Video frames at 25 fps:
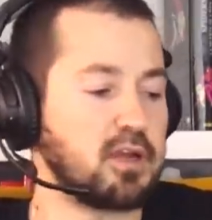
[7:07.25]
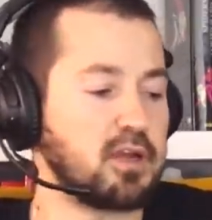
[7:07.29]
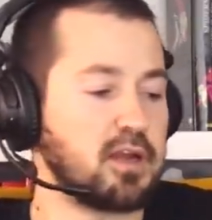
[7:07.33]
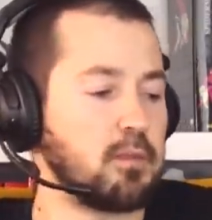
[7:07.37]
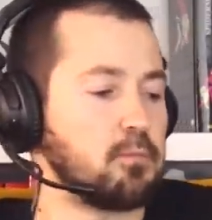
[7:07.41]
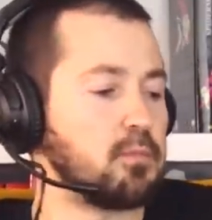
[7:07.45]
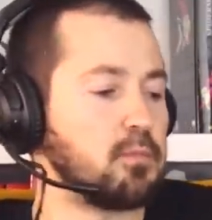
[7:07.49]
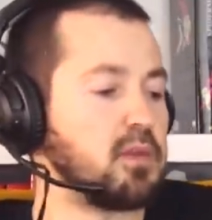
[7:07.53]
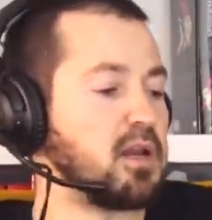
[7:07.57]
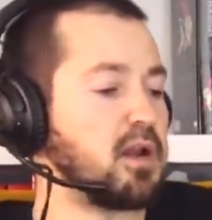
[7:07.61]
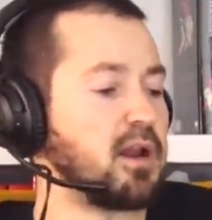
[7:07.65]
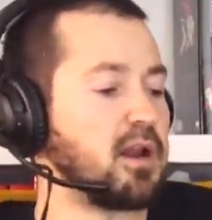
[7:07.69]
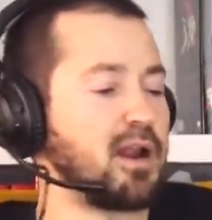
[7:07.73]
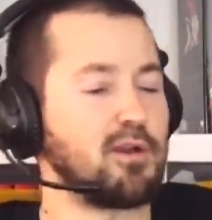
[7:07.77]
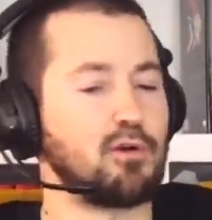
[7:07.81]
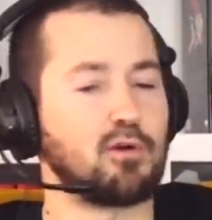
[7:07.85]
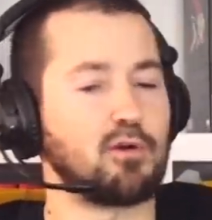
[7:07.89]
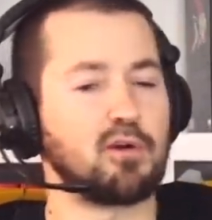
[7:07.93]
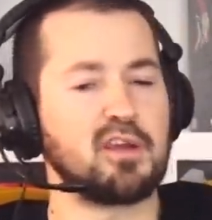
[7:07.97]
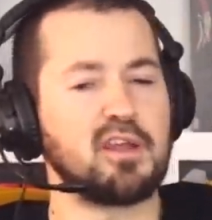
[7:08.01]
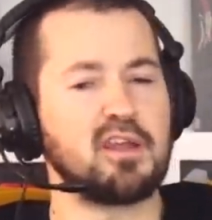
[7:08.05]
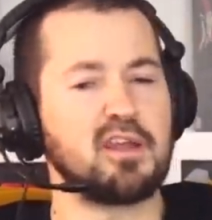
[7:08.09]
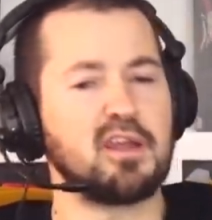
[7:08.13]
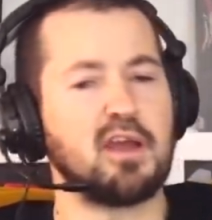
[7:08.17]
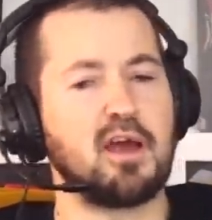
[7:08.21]
que eran
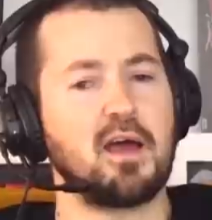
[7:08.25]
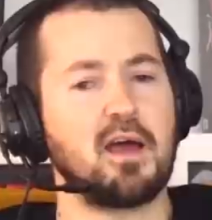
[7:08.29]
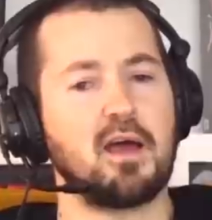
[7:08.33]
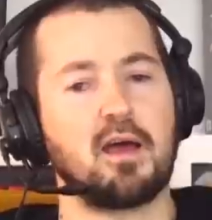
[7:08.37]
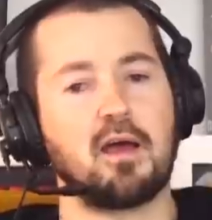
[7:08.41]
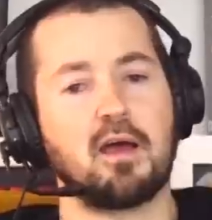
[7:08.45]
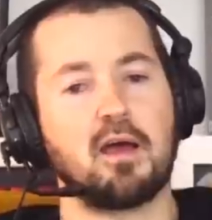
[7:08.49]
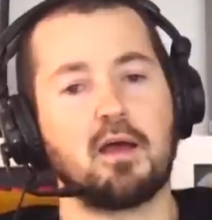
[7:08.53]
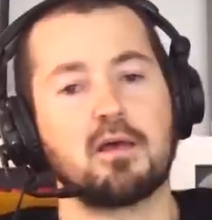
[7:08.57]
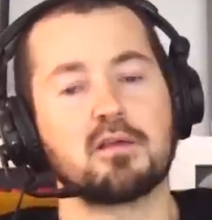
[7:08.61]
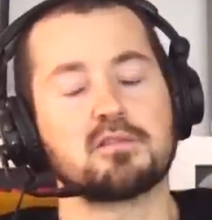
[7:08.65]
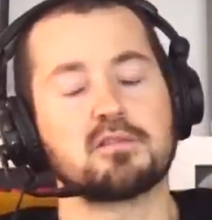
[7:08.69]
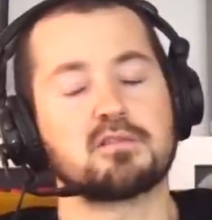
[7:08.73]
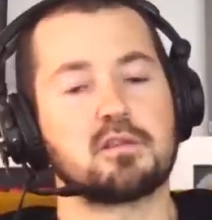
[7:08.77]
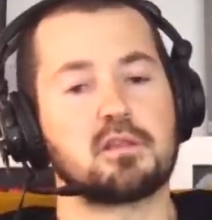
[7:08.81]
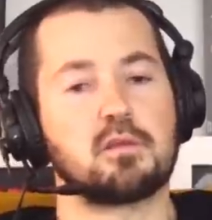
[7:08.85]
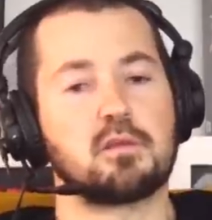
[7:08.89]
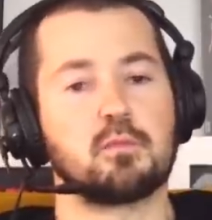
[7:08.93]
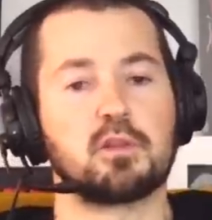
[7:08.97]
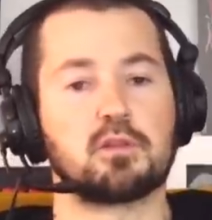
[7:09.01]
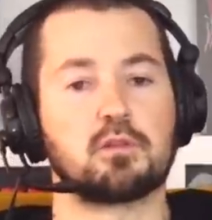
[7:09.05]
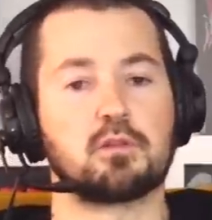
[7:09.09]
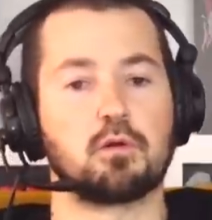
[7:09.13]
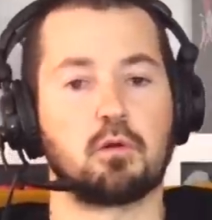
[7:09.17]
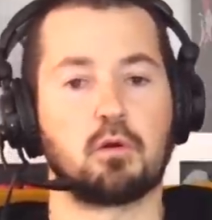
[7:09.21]
mineralogía,
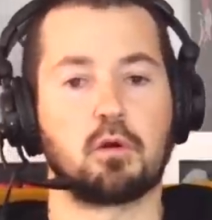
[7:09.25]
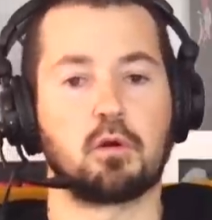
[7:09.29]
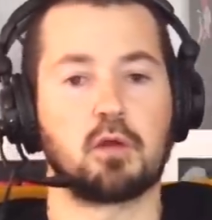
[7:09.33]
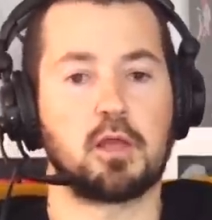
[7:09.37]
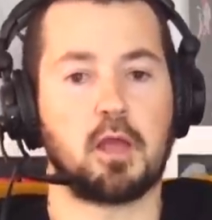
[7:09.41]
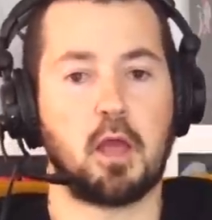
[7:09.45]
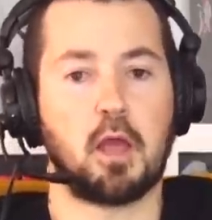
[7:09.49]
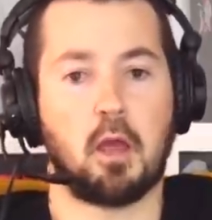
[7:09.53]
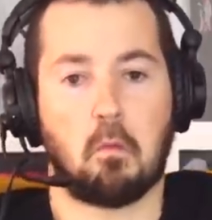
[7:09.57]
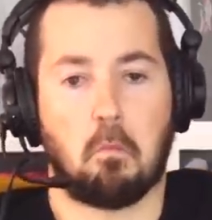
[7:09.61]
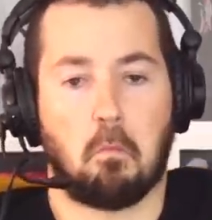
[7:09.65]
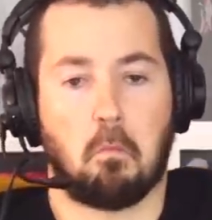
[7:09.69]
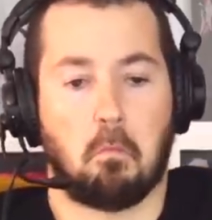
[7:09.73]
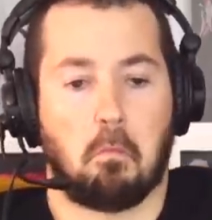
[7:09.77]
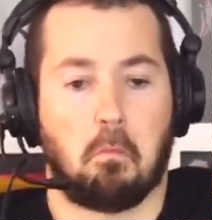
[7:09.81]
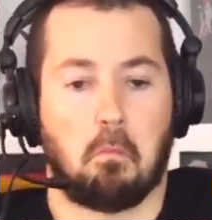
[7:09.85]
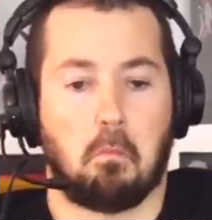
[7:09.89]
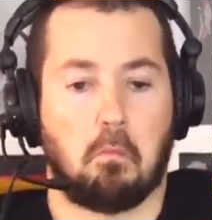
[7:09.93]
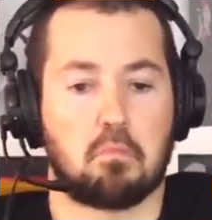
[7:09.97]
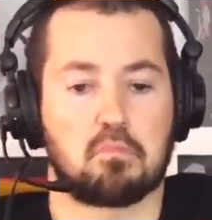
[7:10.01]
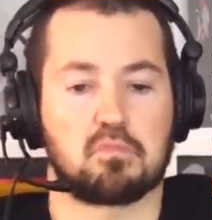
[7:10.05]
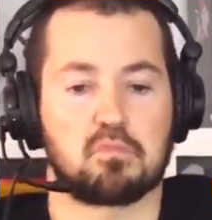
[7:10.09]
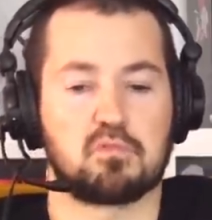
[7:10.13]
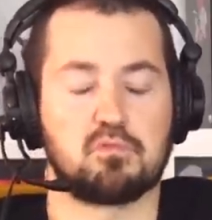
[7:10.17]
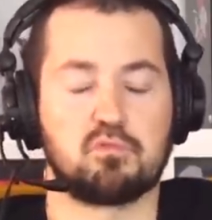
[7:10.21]
sedimentología,
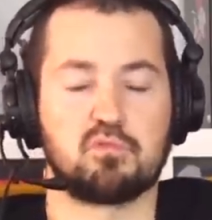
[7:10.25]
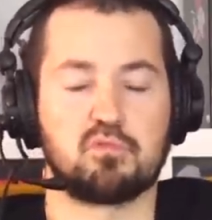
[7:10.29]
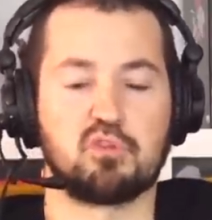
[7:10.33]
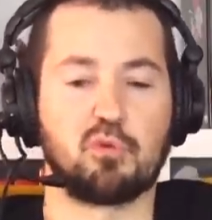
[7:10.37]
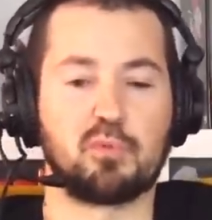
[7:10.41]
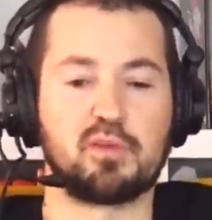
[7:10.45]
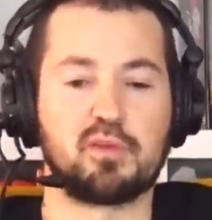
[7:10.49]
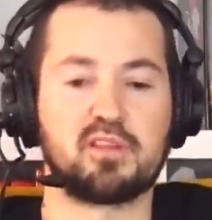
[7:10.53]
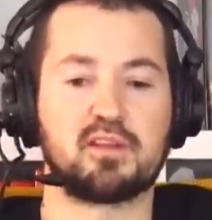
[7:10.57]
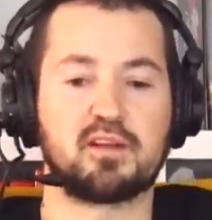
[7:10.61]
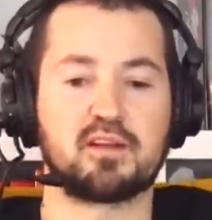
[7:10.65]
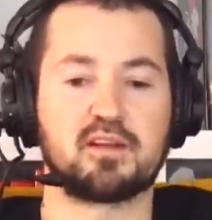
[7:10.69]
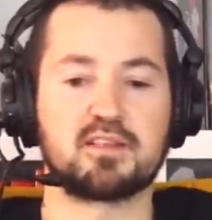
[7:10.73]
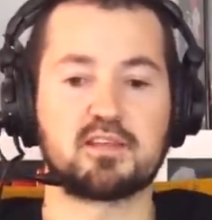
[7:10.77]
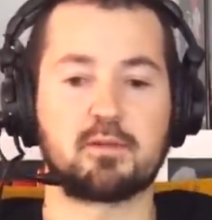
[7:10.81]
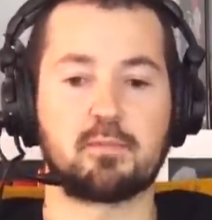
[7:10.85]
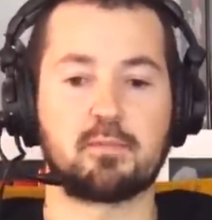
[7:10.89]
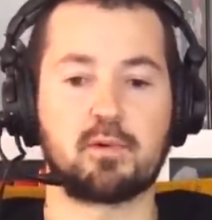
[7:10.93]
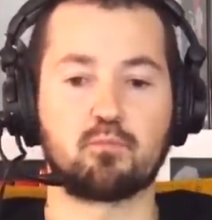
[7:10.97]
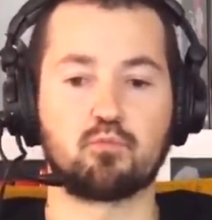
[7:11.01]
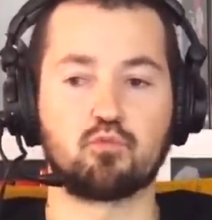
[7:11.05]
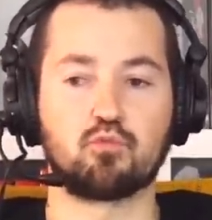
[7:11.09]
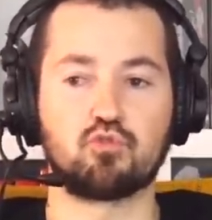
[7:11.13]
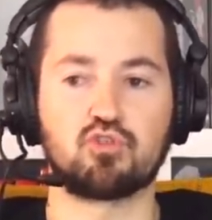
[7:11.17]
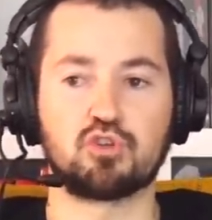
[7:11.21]
no me
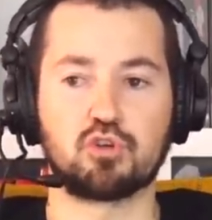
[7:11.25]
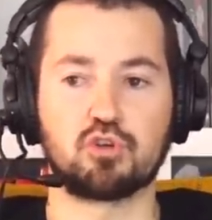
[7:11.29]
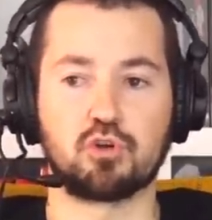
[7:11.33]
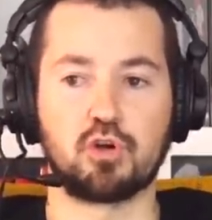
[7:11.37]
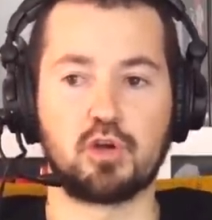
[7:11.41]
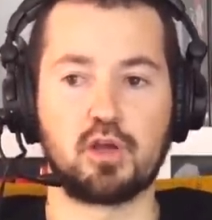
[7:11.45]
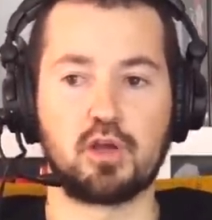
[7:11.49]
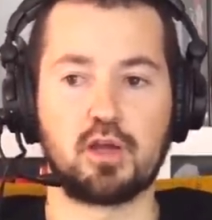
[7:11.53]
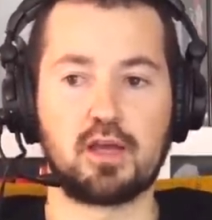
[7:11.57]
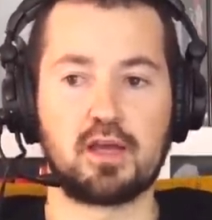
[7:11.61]
interesaban mucho.